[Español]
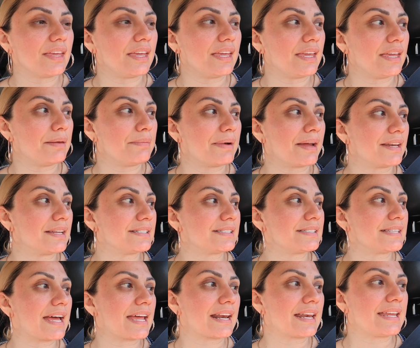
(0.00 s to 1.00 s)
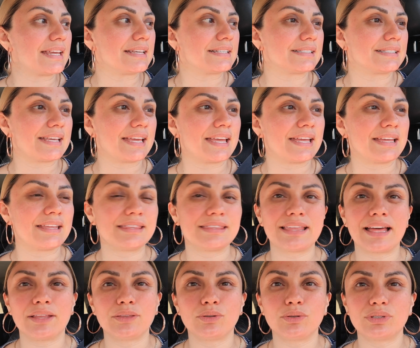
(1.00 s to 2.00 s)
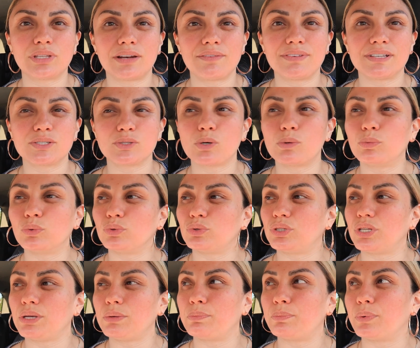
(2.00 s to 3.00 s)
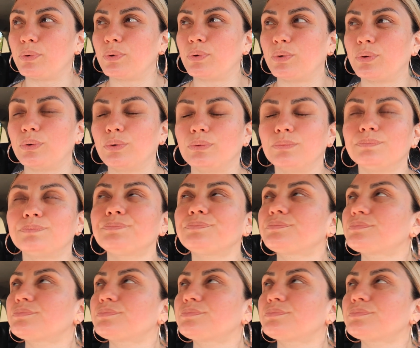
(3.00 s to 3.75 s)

Y van a estarles eh, dando tal vez como un tipo